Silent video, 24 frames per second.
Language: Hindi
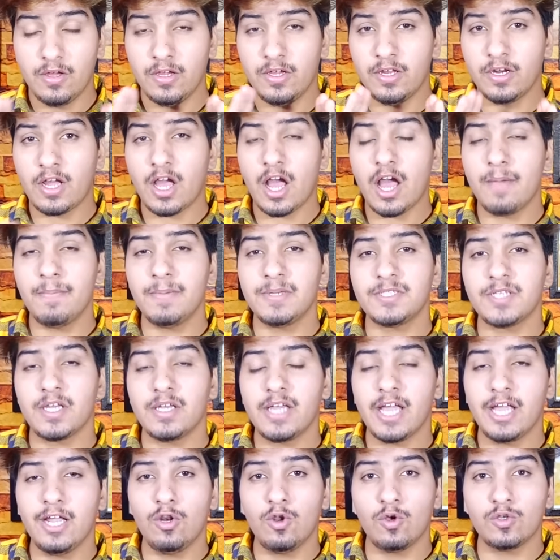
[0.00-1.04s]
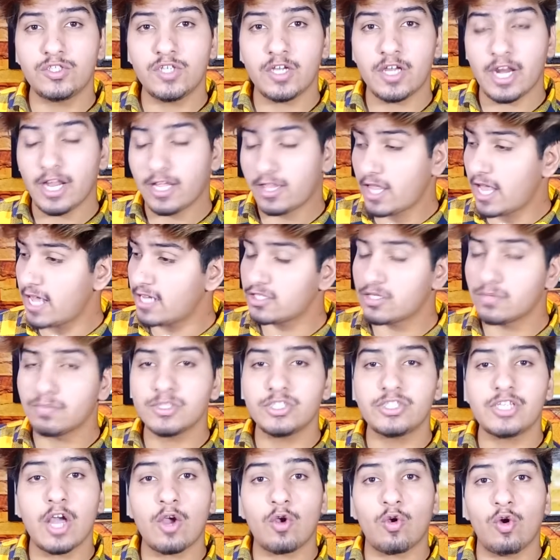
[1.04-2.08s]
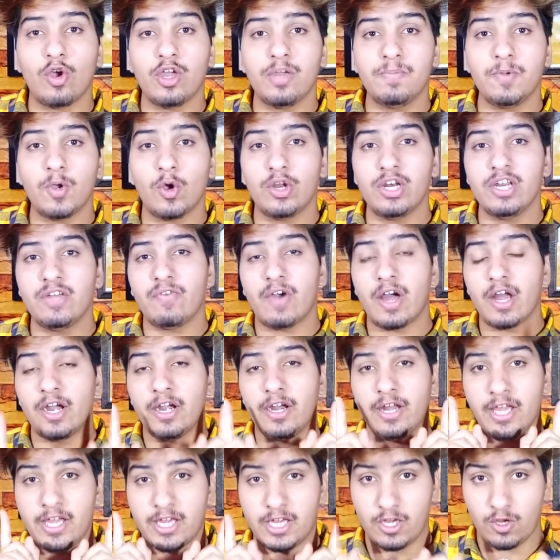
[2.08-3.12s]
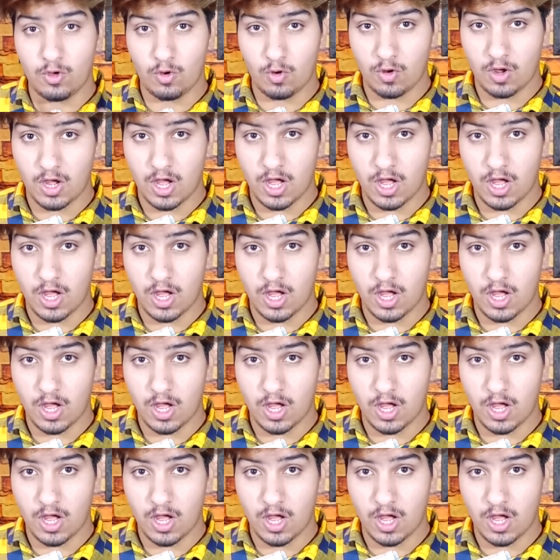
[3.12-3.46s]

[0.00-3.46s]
इनका हमेशा यही लॉजिक रहता है समस्या कोई भी हो निवारण एक ही होगा